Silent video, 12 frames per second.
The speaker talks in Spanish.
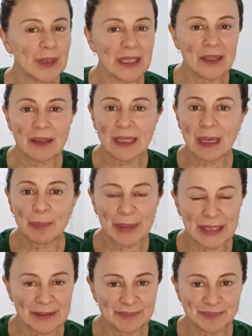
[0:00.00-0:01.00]
merece la
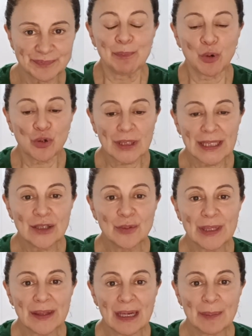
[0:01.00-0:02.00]
pena. ¿Por qué no
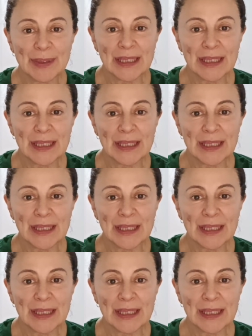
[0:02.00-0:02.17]
merece la